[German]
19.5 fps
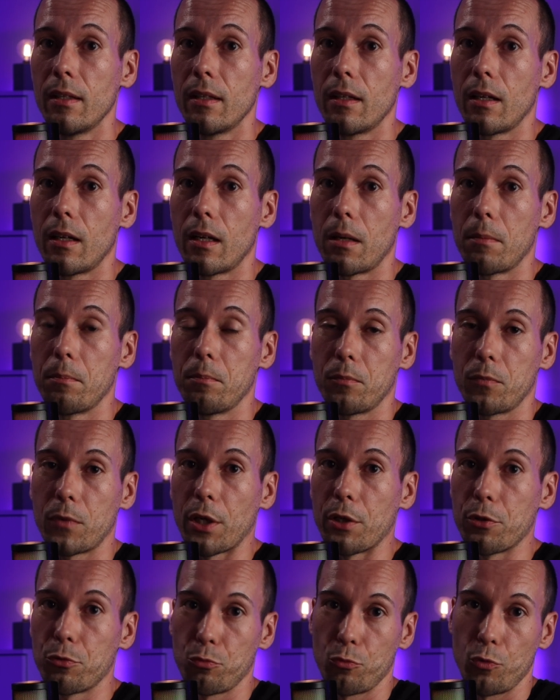Ähm,
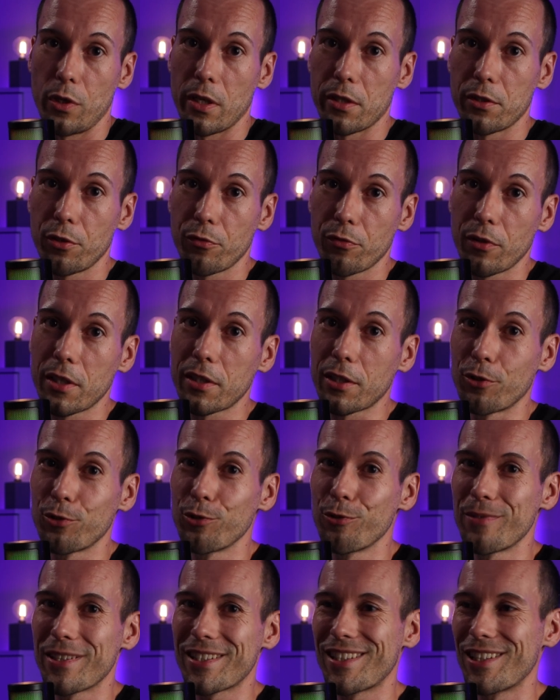dann lerne ich vielleicht auch
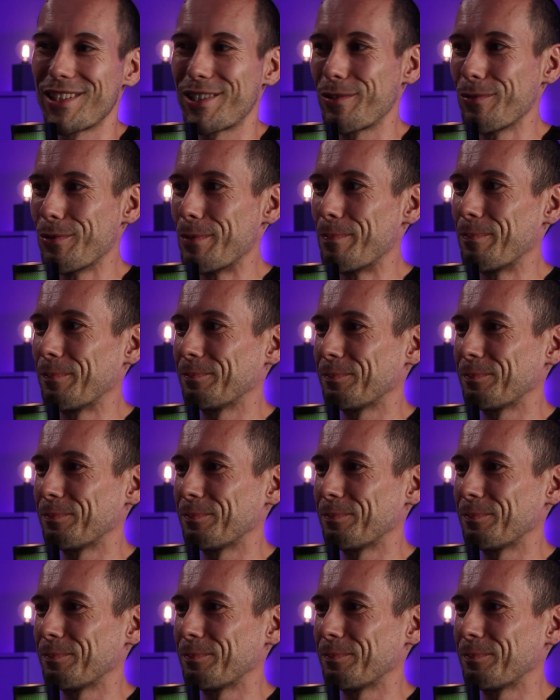noch was dazu.